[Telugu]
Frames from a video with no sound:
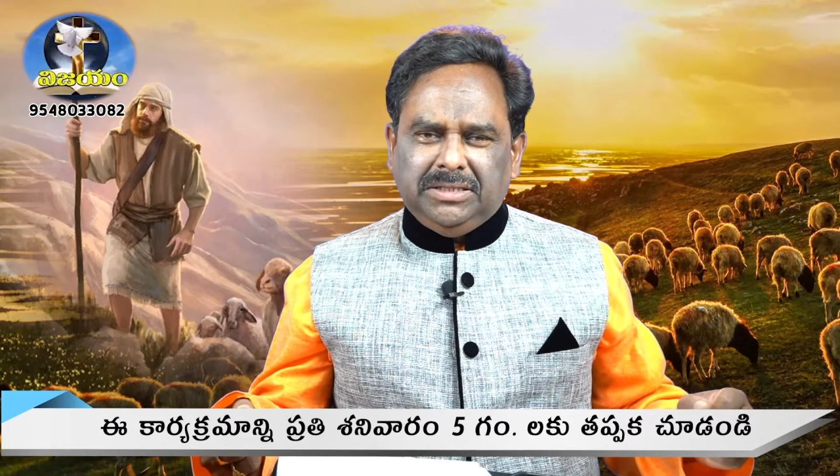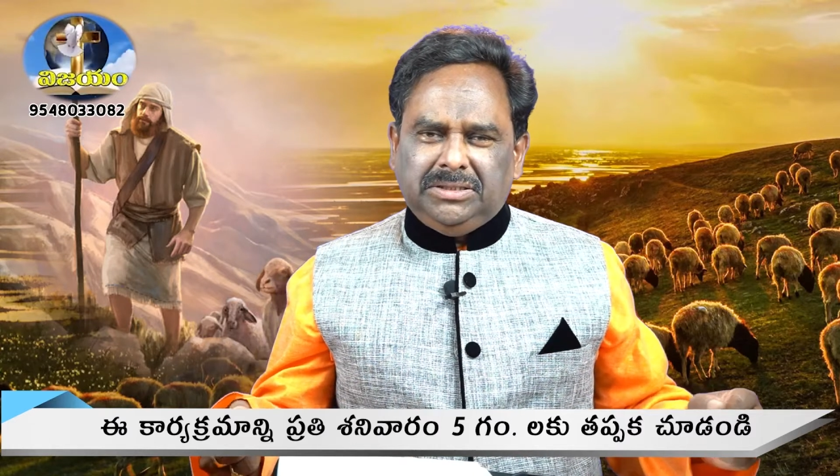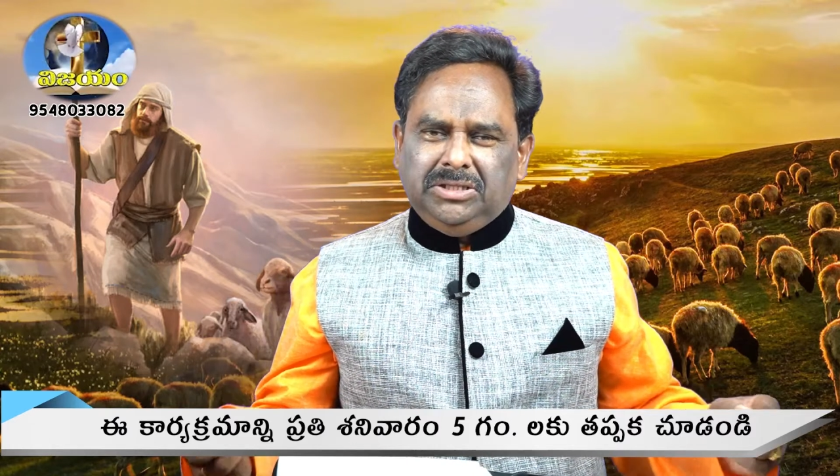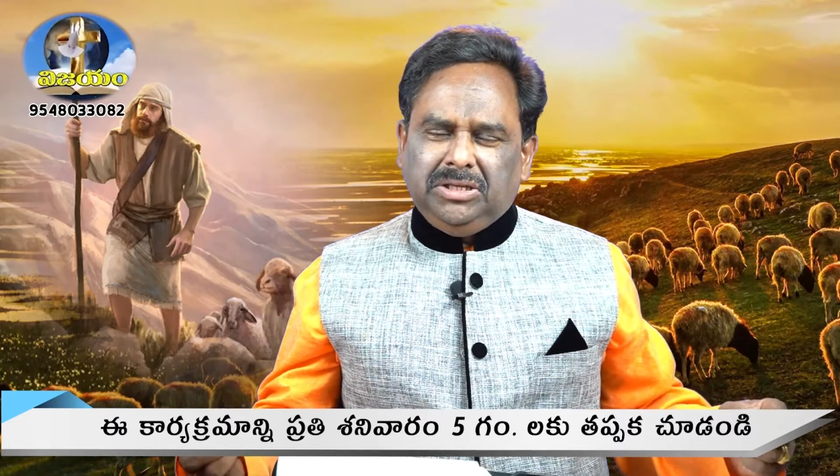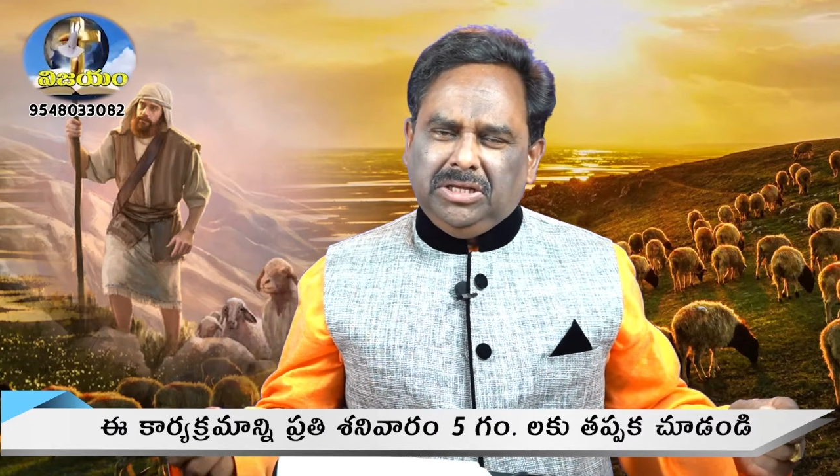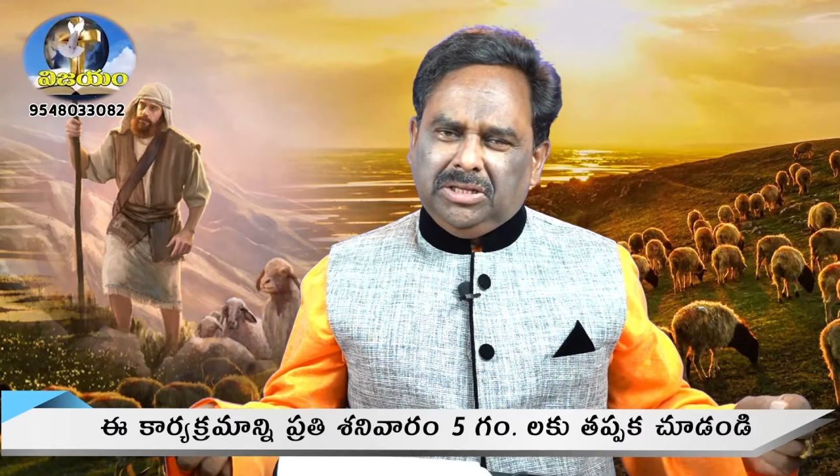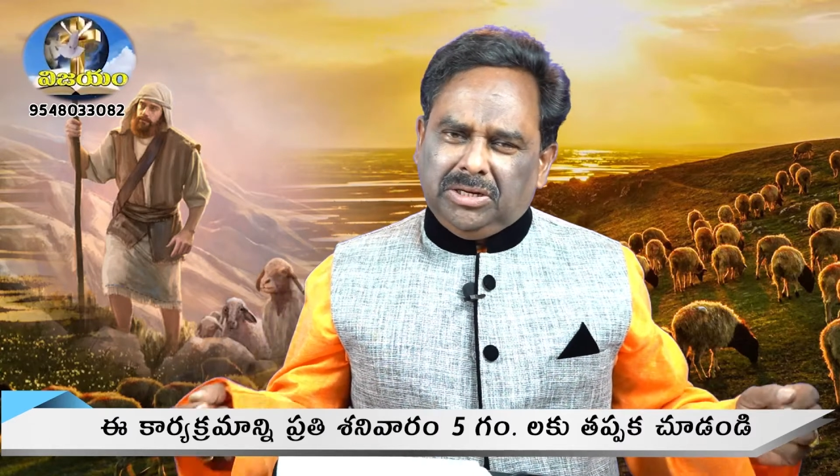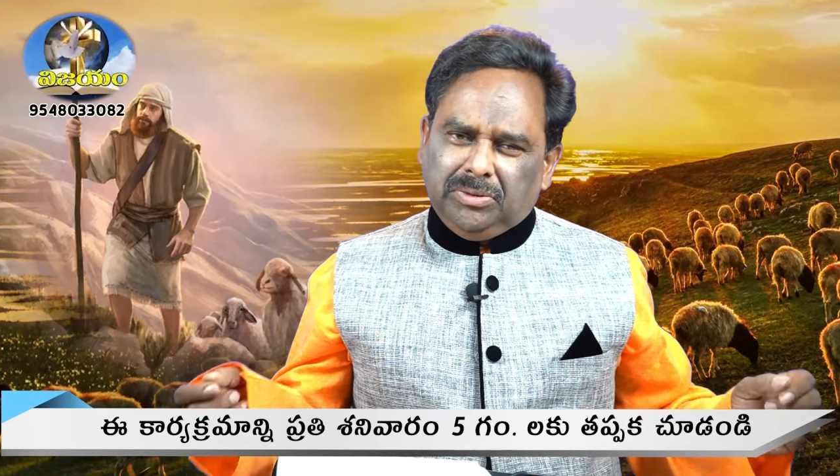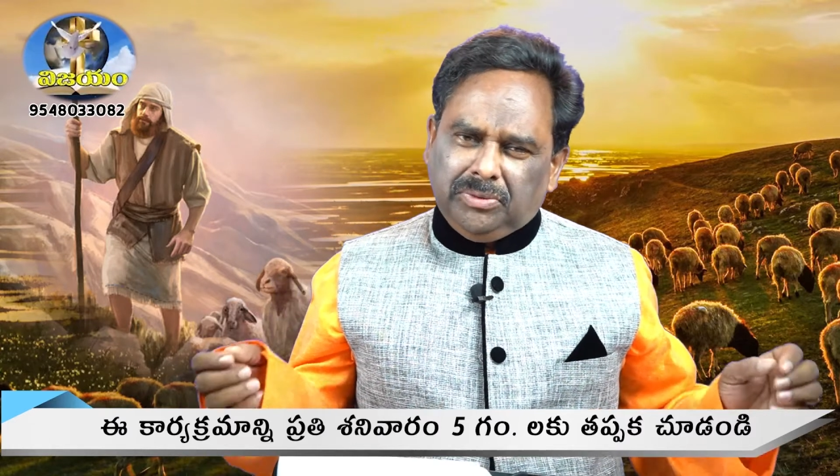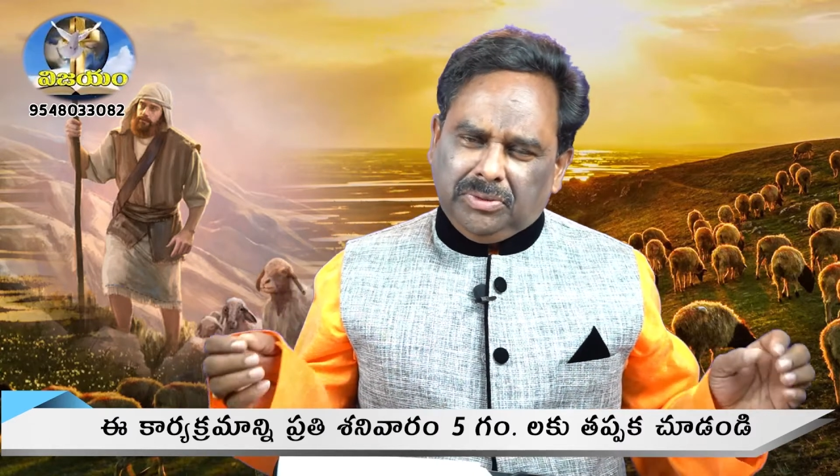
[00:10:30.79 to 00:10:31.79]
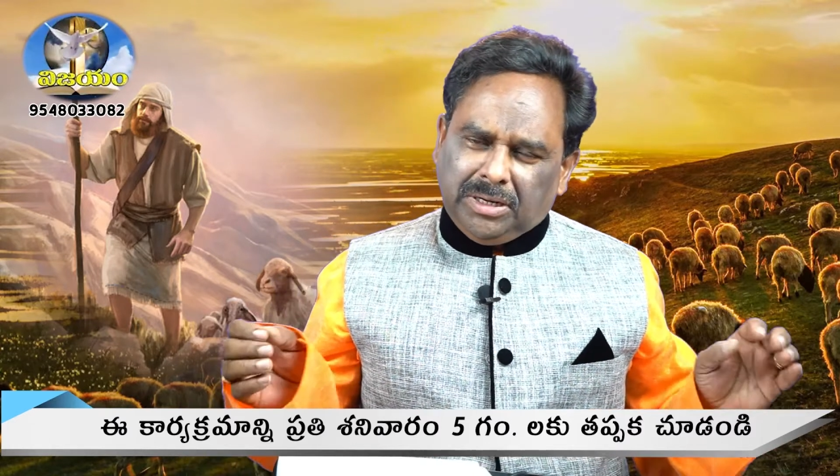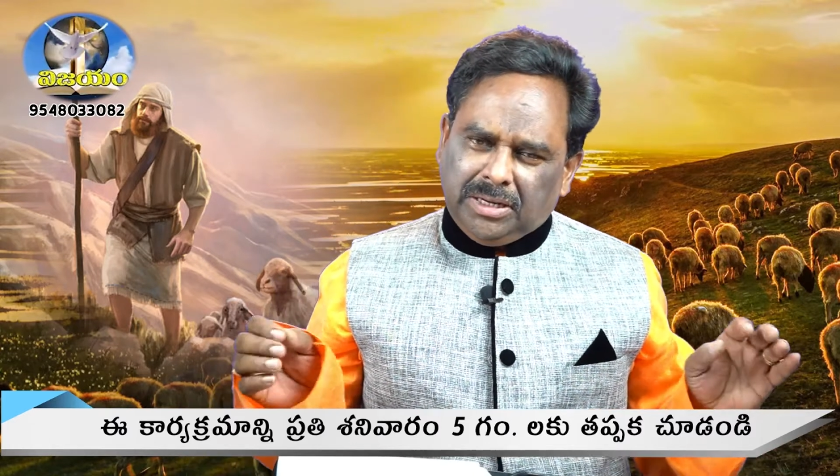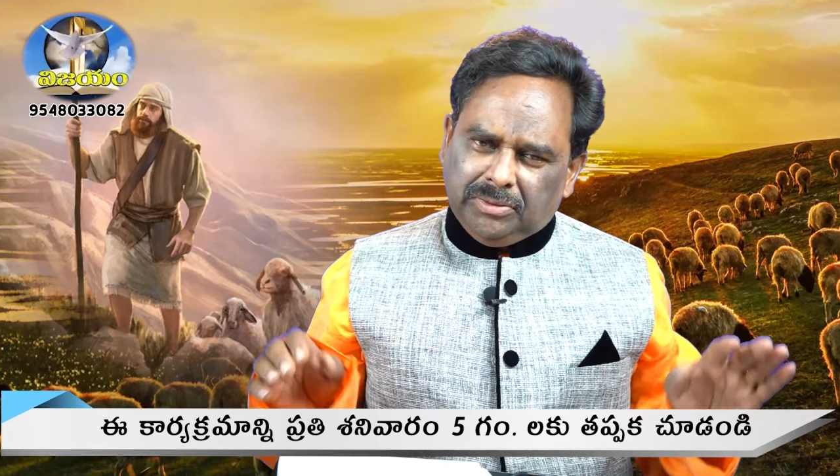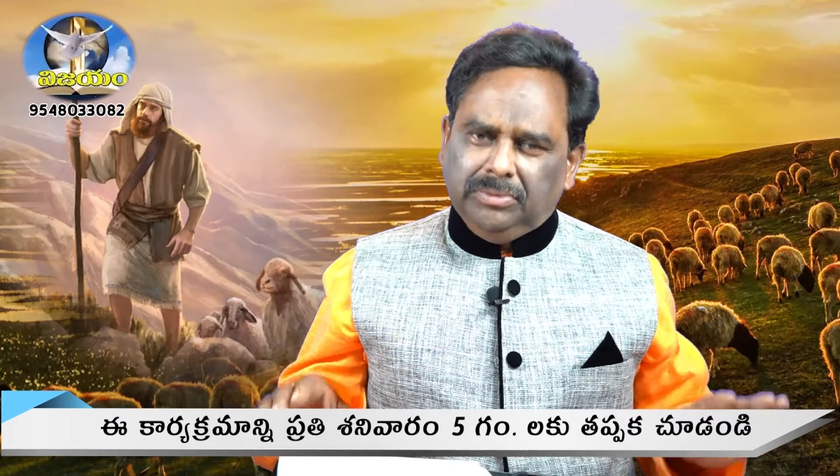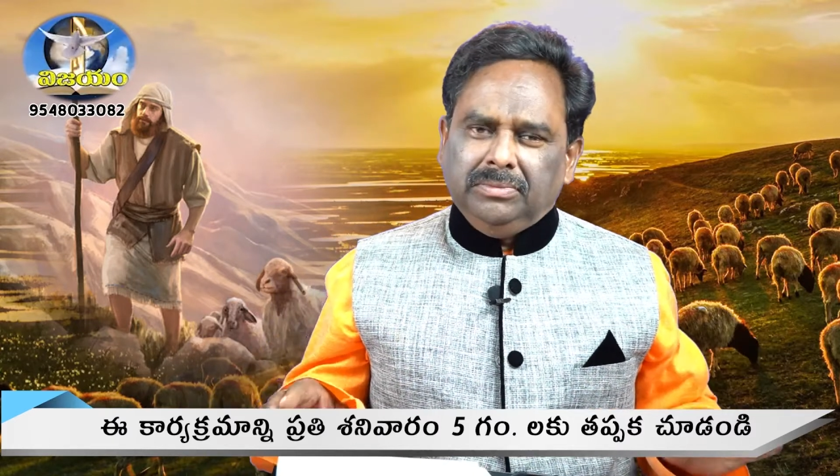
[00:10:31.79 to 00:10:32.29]
స్థితి లేదని
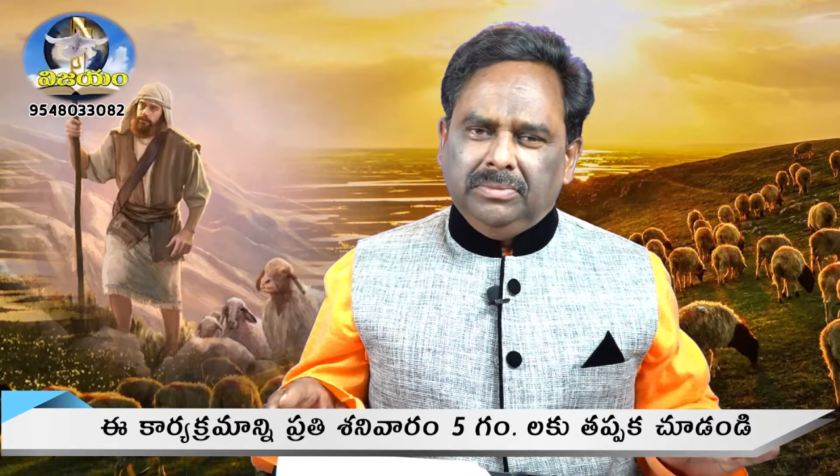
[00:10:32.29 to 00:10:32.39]
ఉన్నాను